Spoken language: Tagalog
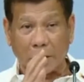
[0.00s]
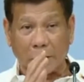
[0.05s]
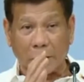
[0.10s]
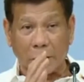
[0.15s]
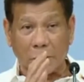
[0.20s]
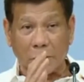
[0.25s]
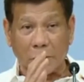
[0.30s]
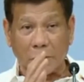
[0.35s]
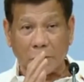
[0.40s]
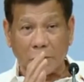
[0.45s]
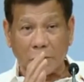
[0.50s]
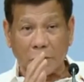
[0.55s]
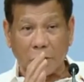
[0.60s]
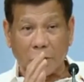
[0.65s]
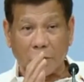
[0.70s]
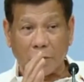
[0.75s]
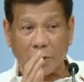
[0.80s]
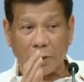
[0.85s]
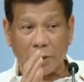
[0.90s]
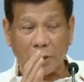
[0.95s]
because I
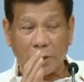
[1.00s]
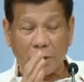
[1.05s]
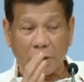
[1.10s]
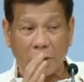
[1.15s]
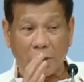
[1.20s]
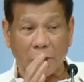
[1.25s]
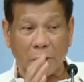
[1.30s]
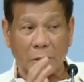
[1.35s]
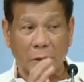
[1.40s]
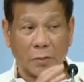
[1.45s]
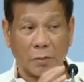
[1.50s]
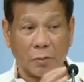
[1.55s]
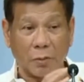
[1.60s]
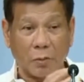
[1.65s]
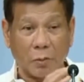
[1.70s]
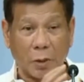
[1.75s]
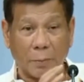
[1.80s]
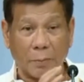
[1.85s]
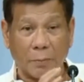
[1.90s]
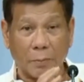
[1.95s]
was uh,
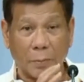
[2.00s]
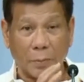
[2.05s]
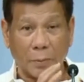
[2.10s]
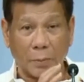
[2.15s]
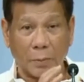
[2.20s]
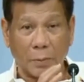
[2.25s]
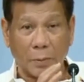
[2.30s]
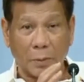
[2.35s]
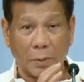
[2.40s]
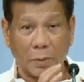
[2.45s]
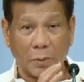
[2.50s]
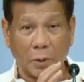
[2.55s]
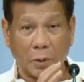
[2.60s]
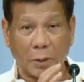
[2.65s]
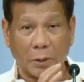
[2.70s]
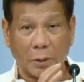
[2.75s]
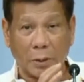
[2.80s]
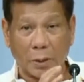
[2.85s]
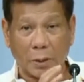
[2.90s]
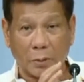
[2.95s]
warm, warned
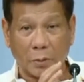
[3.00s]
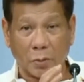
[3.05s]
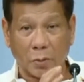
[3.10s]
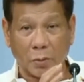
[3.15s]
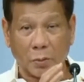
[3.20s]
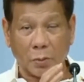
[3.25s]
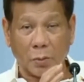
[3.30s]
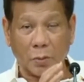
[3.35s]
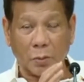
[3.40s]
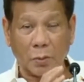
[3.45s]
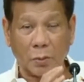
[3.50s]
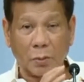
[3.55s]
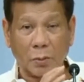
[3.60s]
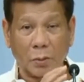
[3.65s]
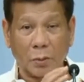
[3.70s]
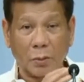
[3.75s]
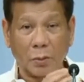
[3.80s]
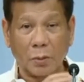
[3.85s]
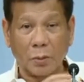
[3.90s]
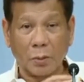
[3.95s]
not to
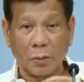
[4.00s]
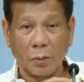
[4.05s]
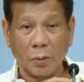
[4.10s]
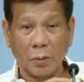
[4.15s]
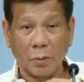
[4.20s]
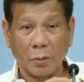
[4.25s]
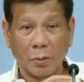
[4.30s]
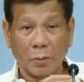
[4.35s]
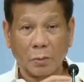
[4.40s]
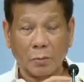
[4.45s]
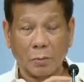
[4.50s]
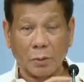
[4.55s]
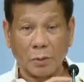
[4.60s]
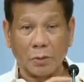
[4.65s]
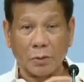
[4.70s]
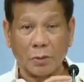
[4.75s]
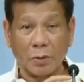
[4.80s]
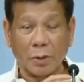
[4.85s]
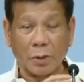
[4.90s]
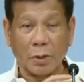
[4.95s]

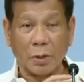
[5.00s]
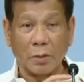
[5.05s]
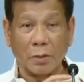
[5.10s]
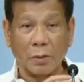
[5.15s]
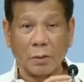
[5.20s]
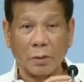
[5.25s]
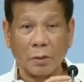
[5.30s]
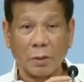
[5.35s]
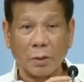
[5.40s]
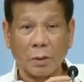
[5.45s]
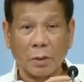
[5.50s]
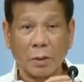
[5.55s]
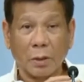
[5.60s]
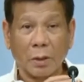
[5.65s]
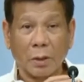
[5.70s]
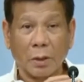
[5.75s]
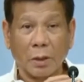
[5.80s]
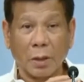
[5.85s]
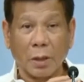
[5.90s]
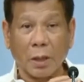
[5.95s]
mention din name.
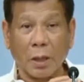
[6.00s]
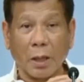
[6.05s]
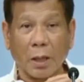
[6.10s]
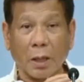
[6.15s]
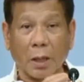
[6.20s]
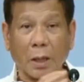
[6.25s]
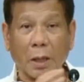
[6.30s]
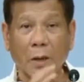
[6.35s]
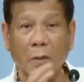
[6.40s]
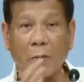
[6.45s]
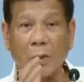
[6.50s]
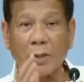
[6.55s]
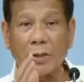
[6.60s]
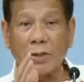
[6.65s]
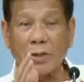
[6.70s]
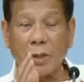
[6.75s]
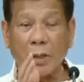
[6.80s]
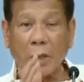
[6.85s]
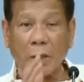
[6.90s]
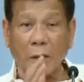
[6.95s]
nag agawan
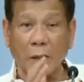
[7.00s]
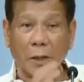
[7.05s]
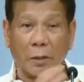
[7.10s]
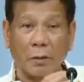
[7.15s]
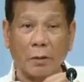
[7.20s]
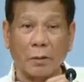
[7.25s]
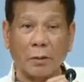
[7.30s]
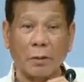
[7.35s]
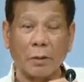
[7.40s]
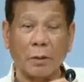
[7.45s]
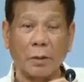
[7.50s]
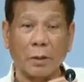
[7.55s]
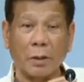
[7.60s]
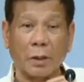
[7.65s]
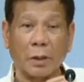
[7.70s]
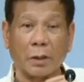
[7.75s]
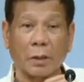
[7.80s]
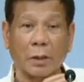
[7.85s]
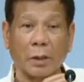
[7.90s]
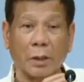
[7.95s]
sila ngayon at
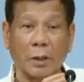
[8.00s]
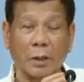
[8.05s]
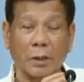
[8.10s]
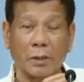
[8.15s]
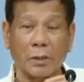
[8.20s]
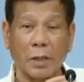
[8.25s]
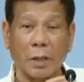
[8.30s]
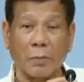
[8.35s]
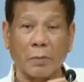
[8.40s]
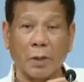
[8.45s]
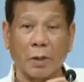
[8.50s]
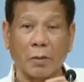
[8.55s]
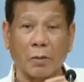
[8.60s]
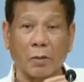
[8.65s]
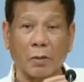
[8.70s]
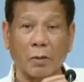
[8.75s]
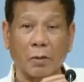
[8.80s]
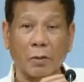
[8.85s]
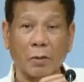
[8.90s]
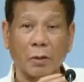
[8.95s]
ang sabi ko,
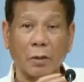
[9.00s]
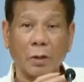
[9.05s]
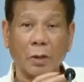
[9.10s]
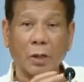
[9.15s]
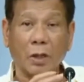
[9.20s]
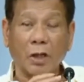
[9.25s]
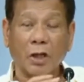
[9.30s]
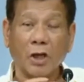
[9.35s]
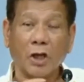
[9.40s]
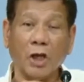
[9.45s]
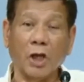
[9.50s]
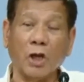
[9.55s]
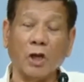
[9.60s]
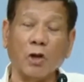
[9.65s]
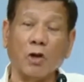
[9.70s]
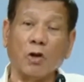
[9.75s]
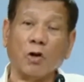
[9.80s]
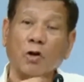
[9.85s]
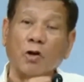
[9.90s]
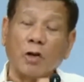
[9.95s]

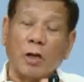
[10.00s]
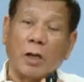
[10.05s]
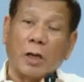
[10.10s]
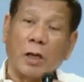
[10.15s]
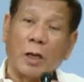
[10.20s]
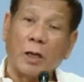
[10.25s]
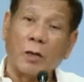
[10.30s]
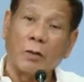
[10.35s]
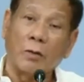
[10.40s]
hinold ang ano,